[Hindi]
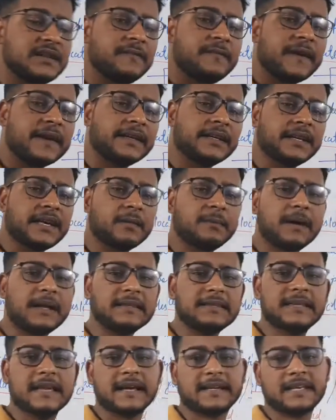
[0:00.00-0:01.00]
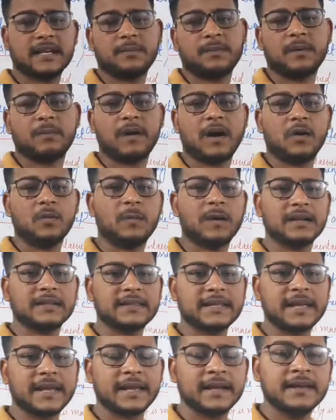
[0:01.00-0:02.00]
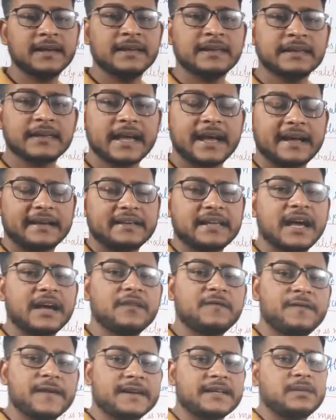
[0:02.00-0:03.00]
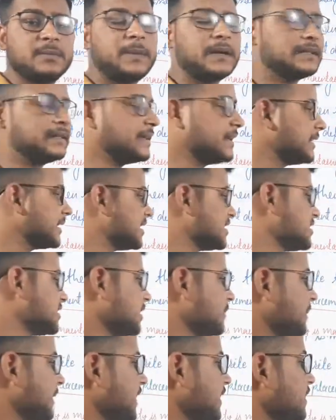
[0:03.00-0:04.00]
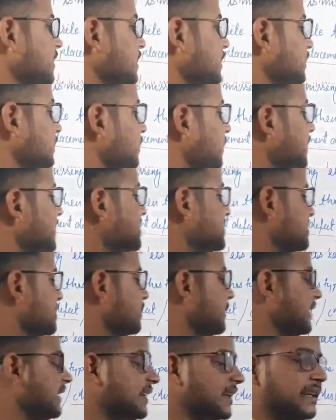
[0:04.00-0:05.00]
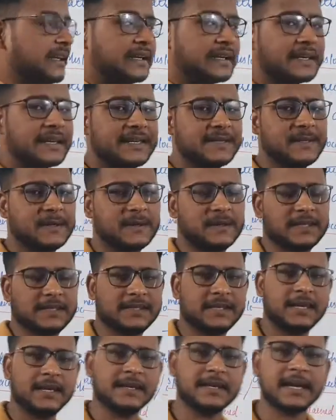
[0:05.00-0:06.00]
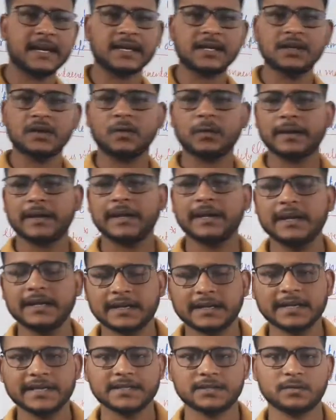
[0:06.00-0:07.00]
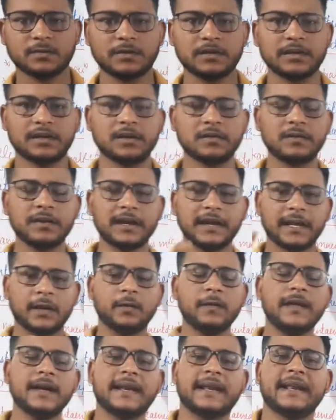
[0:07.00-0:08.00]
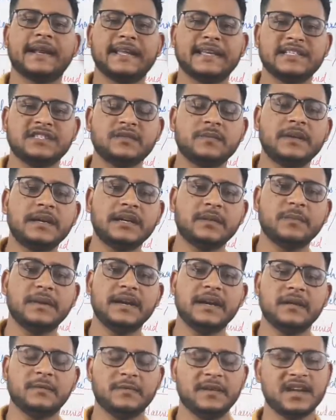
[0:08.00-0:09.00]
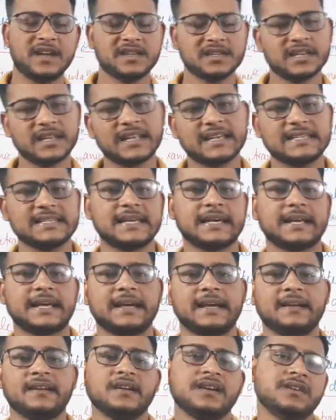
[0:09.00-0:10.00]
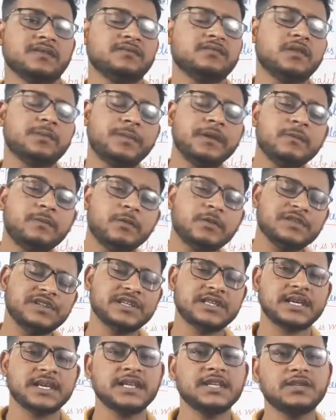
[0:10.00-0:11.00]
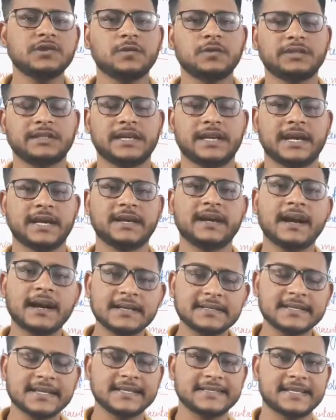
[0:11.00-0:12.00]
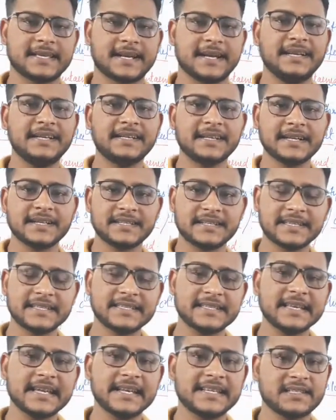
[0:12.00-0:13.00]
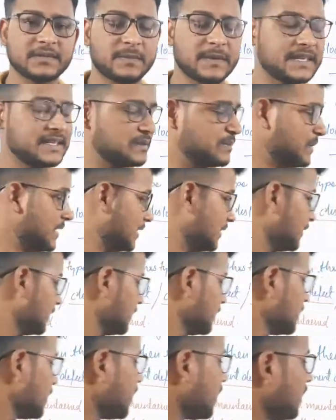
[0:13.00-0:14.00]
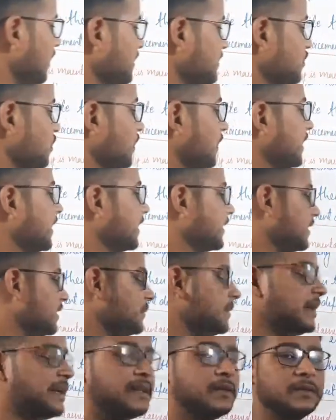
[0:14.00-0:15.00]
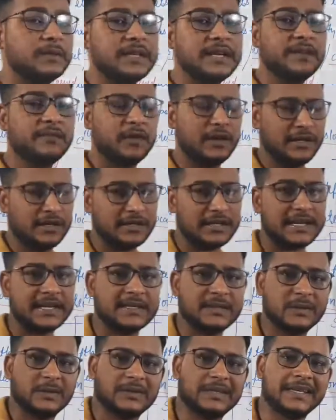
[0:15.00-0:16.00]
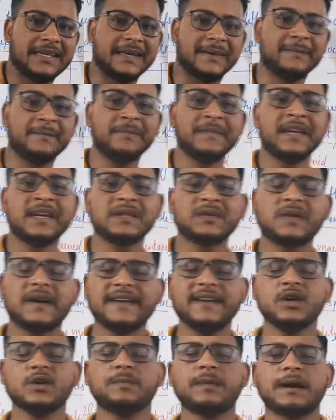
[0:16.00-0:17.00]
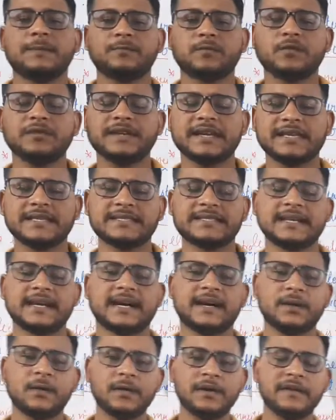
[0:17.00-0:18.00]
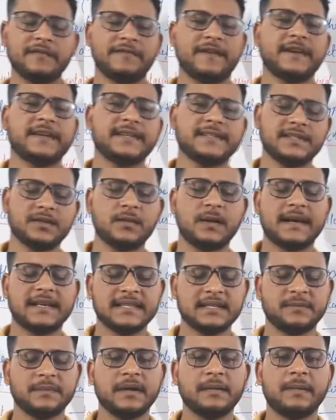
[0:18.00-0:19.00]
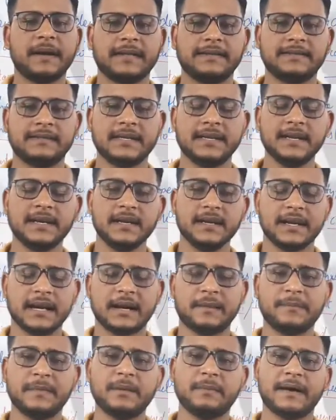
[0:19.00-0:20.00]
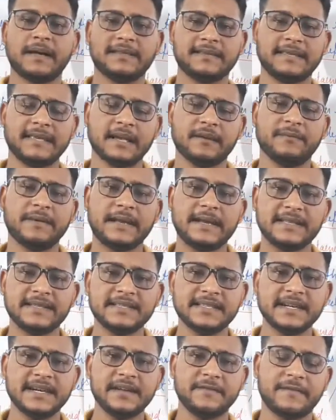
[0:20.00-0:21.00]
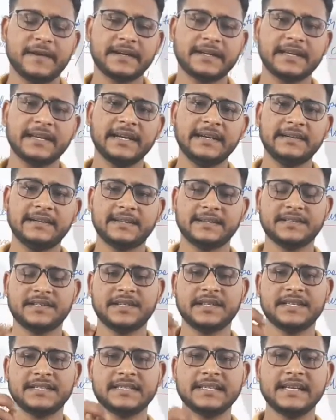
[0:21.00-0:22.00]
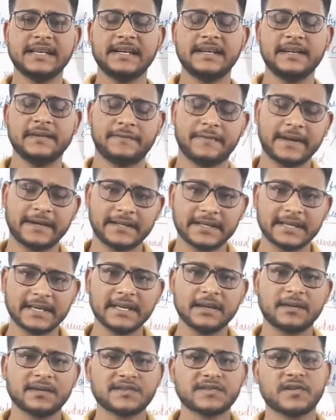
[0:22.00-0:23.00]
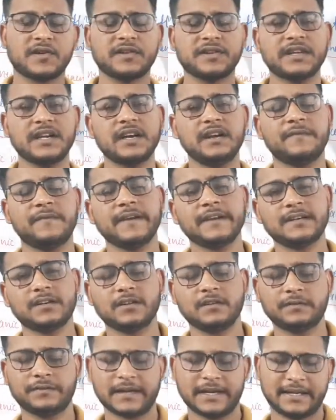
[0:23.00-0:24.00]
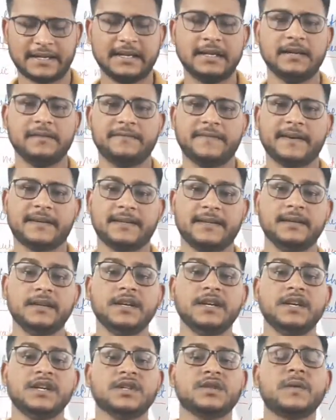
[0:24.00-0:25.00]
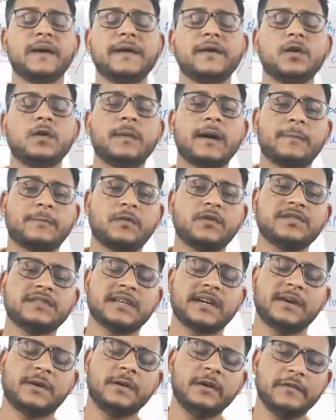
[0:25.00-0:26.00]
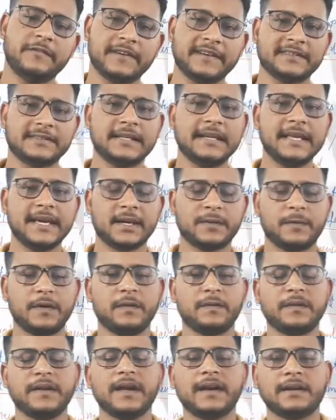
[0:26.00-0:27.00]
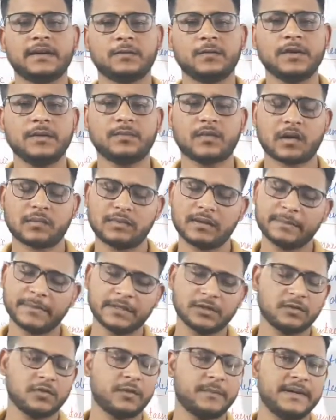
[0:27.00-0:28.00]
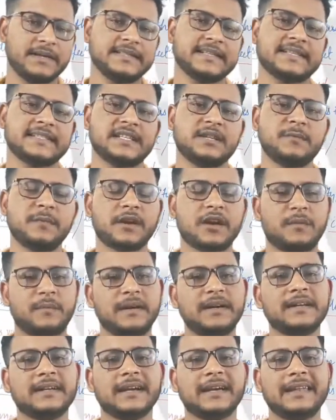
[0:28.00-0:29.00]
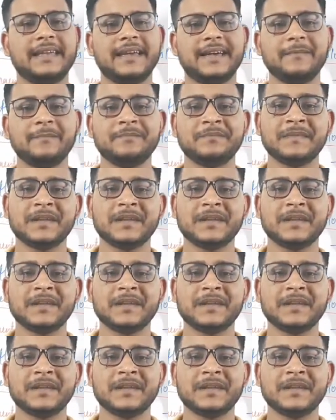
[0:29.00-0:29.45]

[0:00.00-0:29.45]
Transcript: डिफेक्ट के बाद क्या क्या प्रभाव पड़ते हैं क्या क्या इफेक्ट पड़ते हैं क्रिस्टल पर तो स्टेबिलिटी डिक्रीज हो जाती है यार क्यों नहीं डिक्रीज होगी क्योंकि रेगुलर अरेंजमेंट में डेविएशन आ जा रहा है वो अपनी पोजीशन ही छोड़ दे रहा है कहाँ चला जा रहा है इंटरस्टिशियल स्पेस में और जो कंडक्टिविटी होती है वो इंक्रीज होती है तो आई होप आपको ये चारों डिफेक्ट जो आज हमने बात की हमने बात किया बैलेंसी डिफेक्ट की इंटरस्टिशियल डिफेक्ट की और शॉर्ट की डिफेक्ट और फ्रेंकल डिफेक्ट तो आई होप आपको चारों डिफेक्ट क्लियर हुए होंगे अगर कोई प्रॉब्लम है तो कमेंट सेक्शन में कमेंट करिए